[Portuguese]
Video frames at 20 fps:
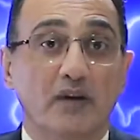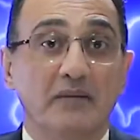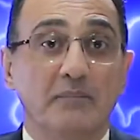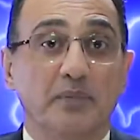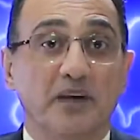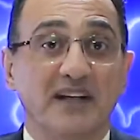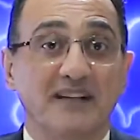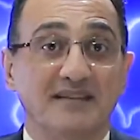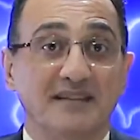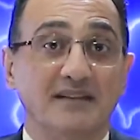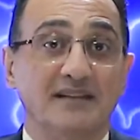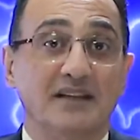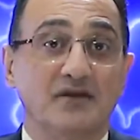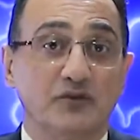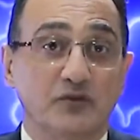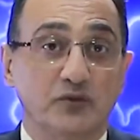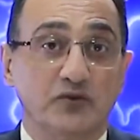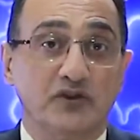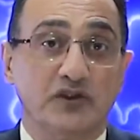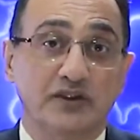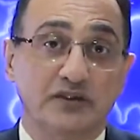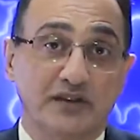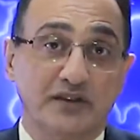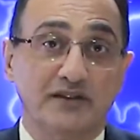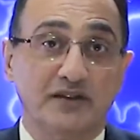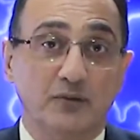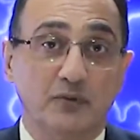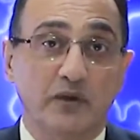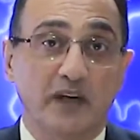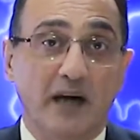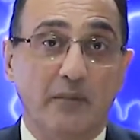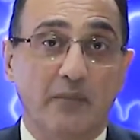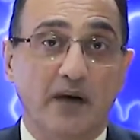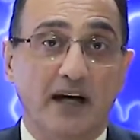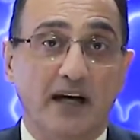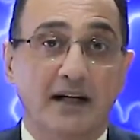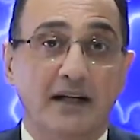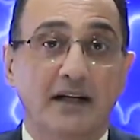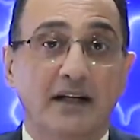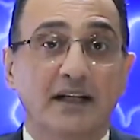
a empresa na Justiça de Cuiabá,